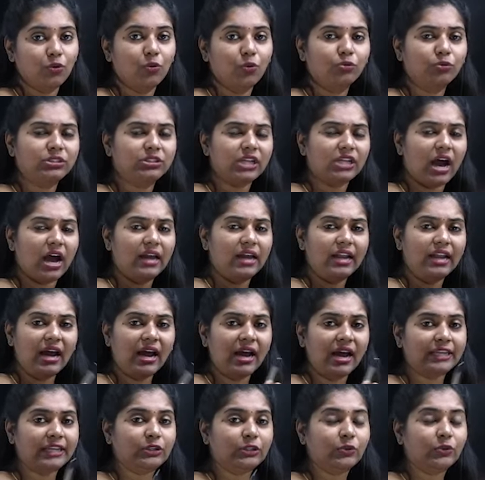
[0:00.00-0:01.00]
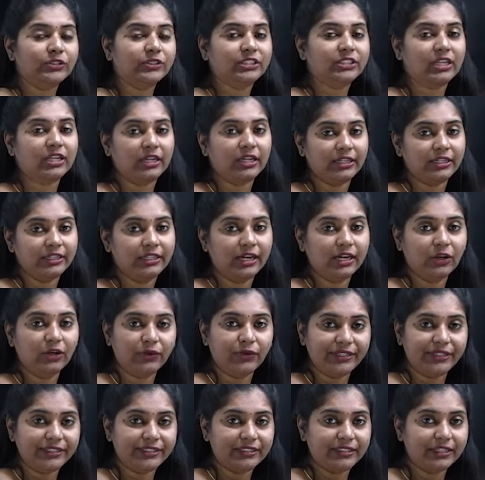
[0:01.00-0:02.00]
సో చాలా హైకోర్ట్స్కి
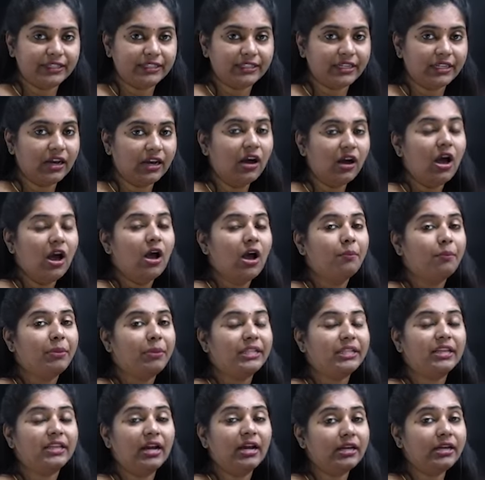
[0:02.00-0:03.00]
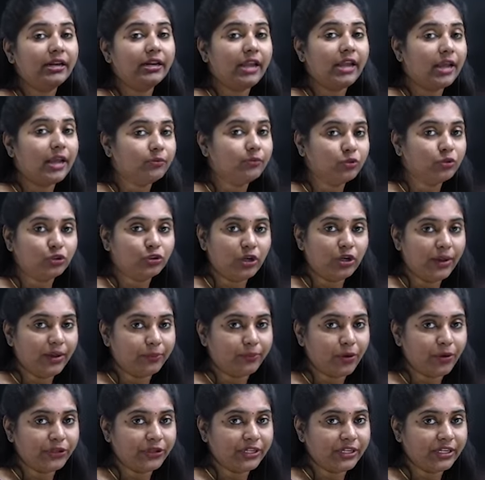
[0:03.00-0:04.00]
ఇండియాలో రీసెంట్గా ప్రధాన న్యాయమూర్తులు
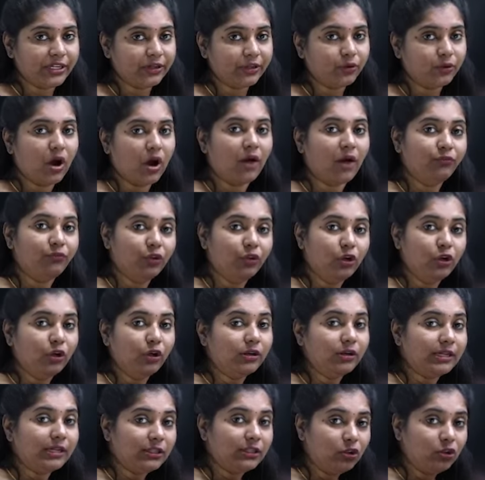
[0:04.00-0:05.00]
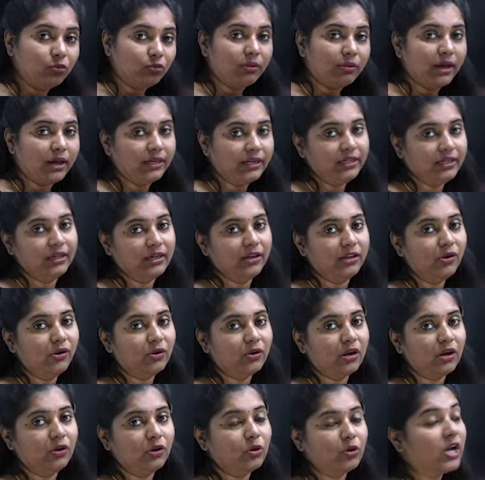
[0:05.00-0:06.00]
అపాయింట్ అయ్యారు అందులో రీతూ బహరీ గారు
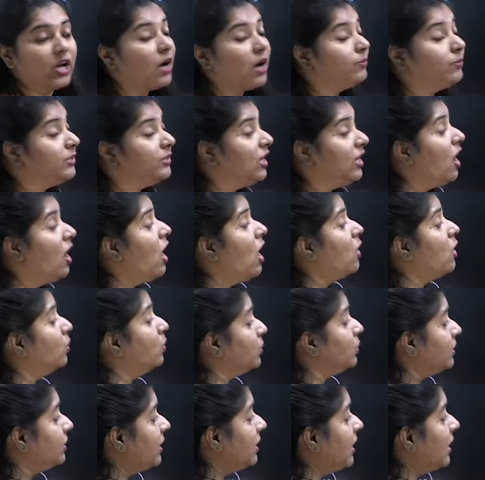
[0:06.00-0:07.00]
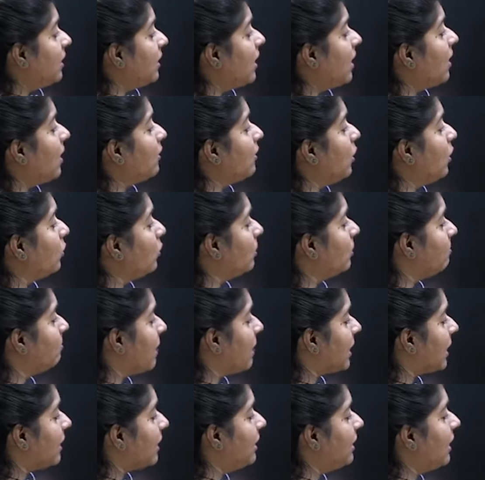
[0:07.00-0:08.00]
ఒకళ్ళు కాకపోతే ఉత్తరాఖండ్లో ఒక
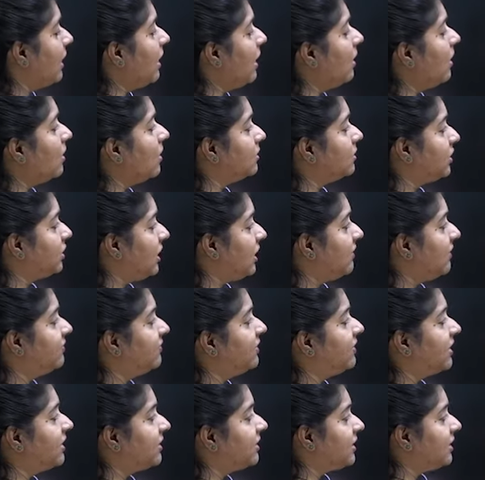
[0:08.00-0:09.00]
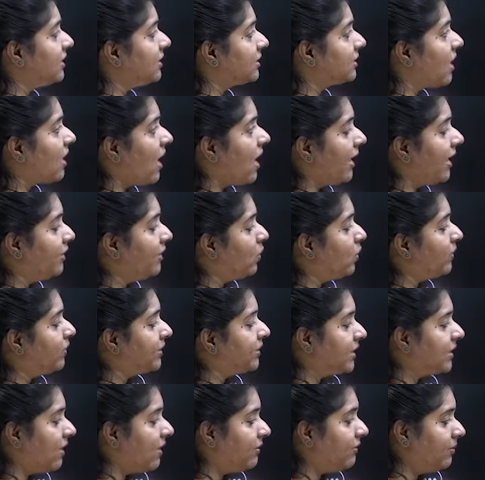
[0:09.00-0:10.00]
మహిళ చీఫ్ జస్టిస్గా
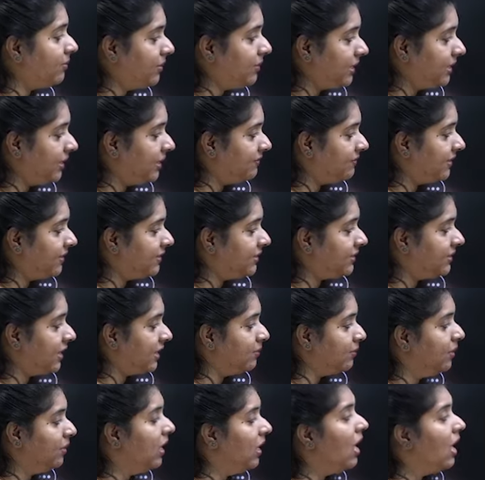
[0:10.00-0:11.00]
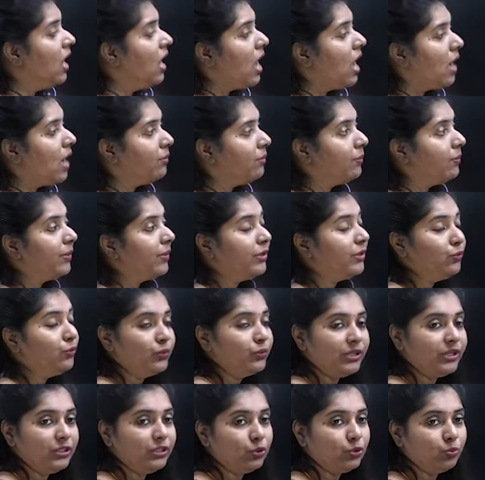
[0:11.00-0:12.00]
హైకోర్టుకి రావడం ఇదే ఫస్ట్ టైం ఆమె పేరు
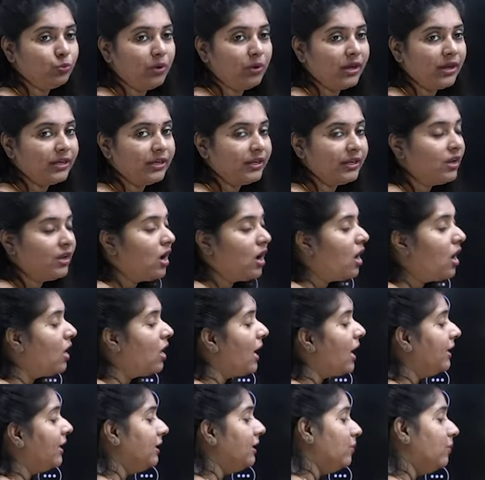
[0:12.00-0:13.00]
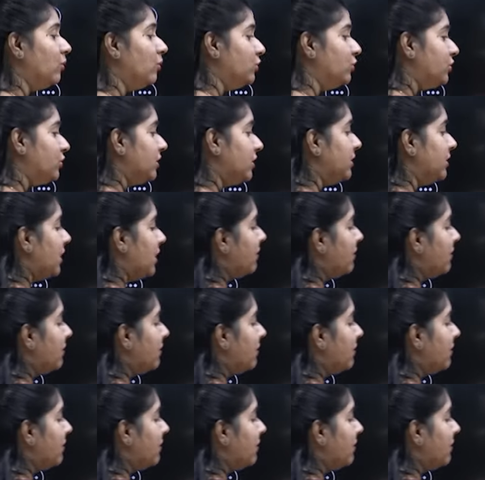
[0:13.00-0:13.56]
రీతూ బహరీ అండ్ ఈమె వచ్చిన